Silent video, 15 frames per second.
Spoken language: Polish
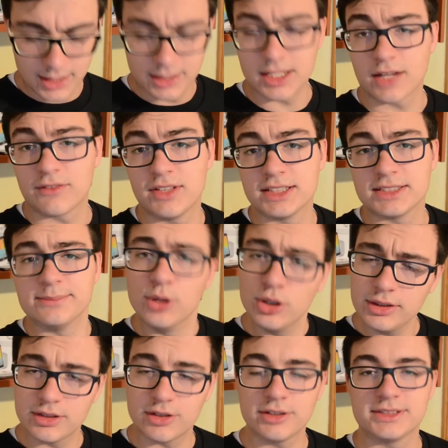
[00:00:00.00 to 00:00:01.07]
Tak więc
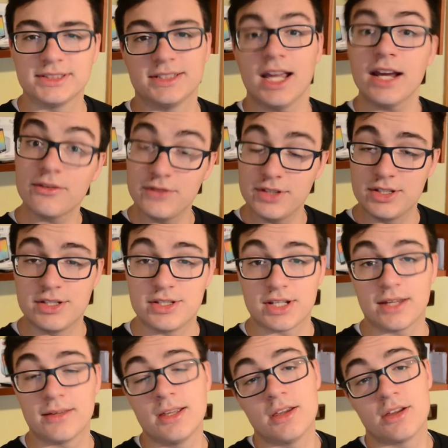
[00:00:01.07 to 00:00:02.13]
moi drodzy, jak widzicie,